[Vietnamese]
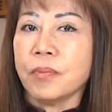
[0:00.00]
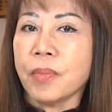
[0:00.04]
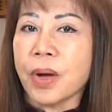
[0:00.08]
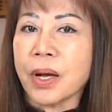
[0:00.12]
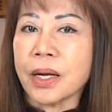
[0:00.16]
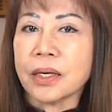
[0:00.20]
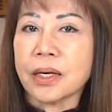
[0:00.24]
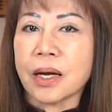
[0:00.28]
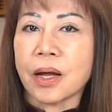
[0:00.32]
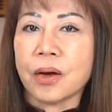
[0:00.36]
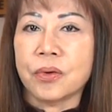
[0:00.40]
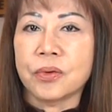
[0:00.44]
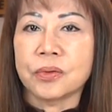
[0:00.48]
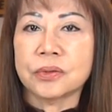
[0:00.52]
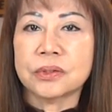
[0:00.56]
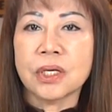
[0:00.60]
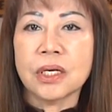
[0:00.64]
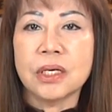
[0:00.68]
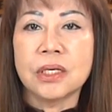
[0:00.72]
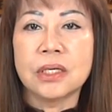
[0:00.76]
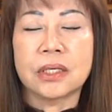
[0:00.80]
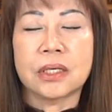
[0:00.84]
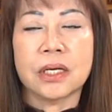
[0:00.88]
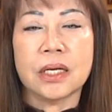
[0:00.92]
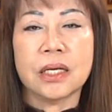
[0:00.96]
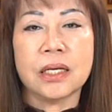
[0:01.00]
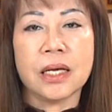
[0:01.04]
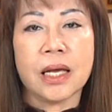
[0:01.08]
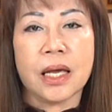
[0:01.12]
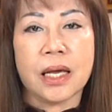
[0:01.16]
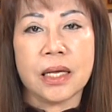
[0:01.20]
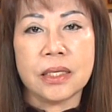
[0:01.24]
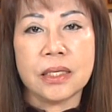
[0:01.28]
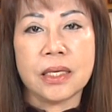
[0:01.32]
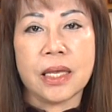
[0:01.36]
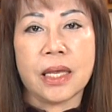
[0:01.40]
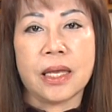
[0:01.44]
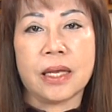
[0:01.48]
bắt đầu từ kỹ
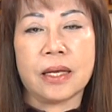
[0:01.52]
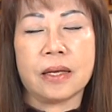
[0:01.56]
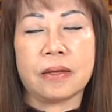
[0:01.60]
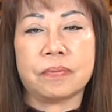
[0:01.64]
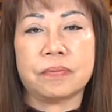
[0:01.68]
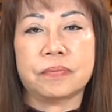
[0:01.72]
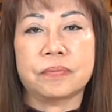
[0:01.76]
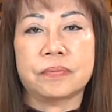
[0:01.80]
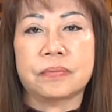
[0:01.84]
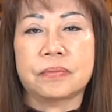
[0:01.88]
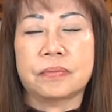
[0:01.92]
nghệ nhẹ